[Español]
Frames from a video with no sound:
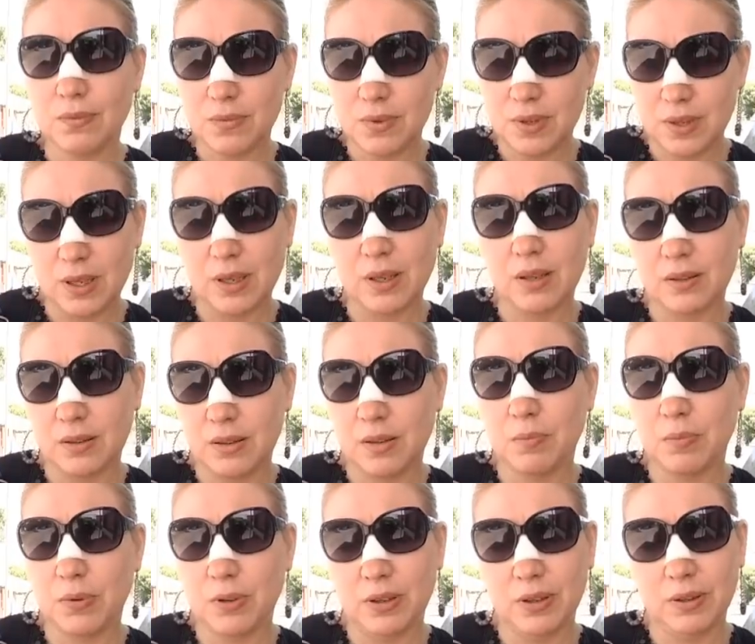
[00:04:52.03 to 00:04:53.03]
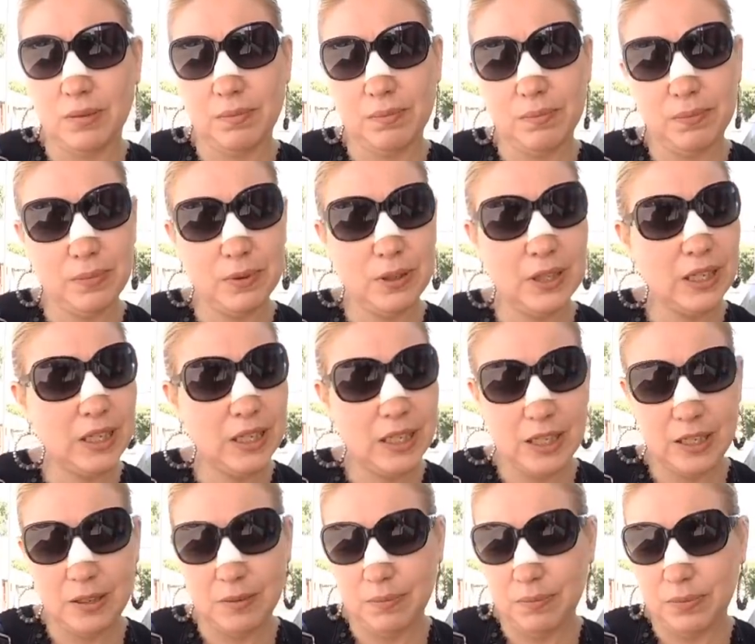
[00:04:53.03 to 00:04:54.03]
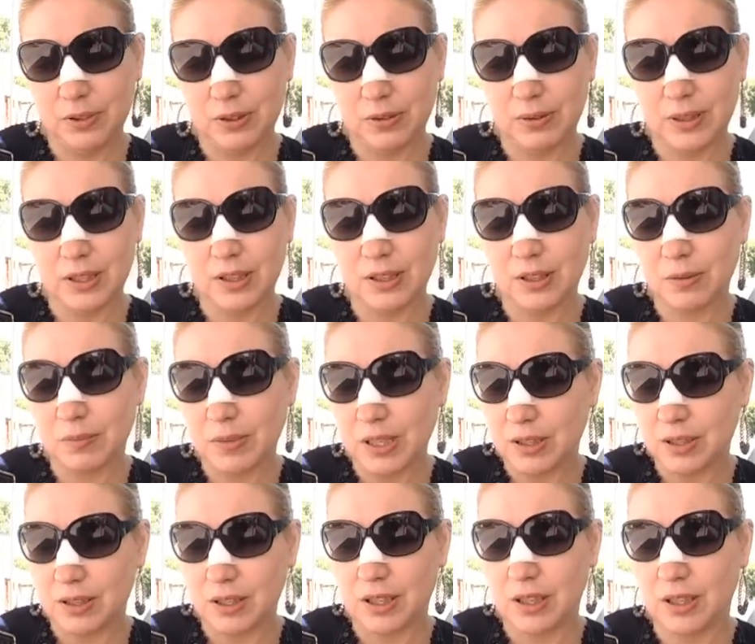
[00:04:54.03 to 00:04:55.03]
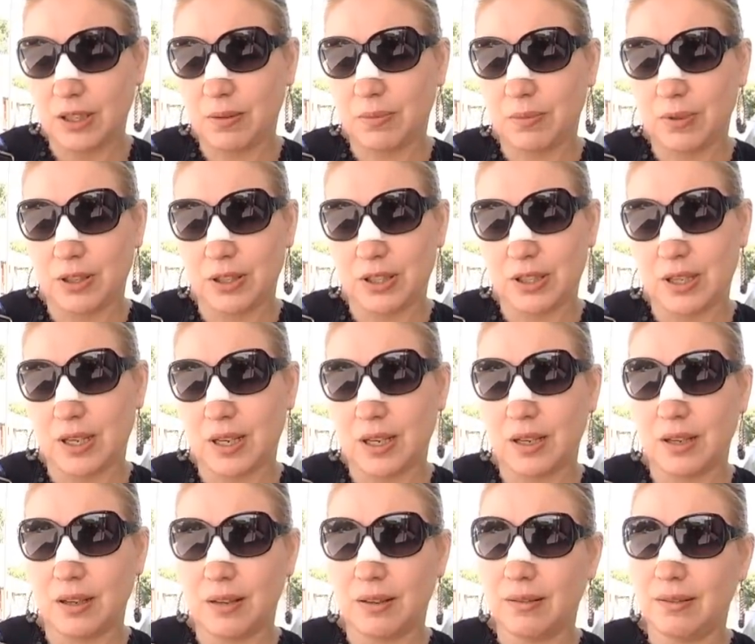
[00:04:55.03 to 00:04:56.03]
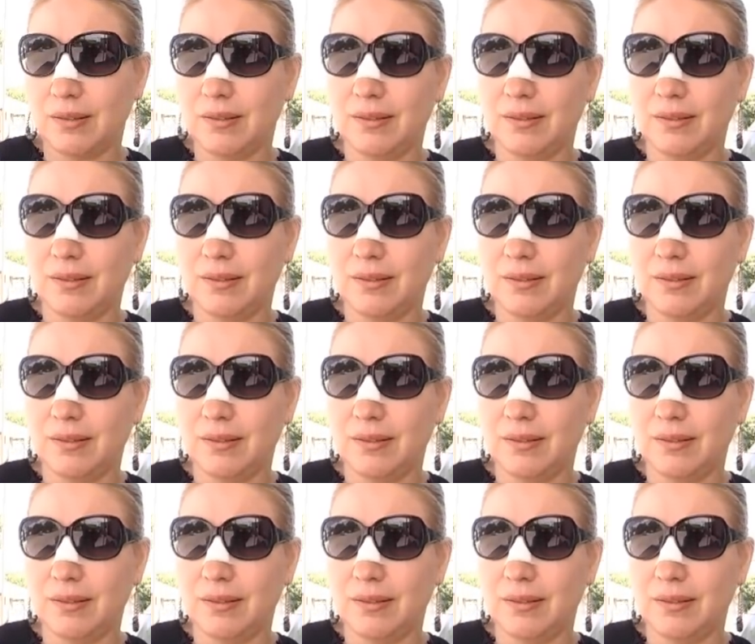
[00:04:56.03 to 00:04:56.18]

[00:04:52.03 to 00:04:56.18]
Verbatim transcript: Sí, sí, por, lo, por el nene, sobre todo el más chiquito, porque ya...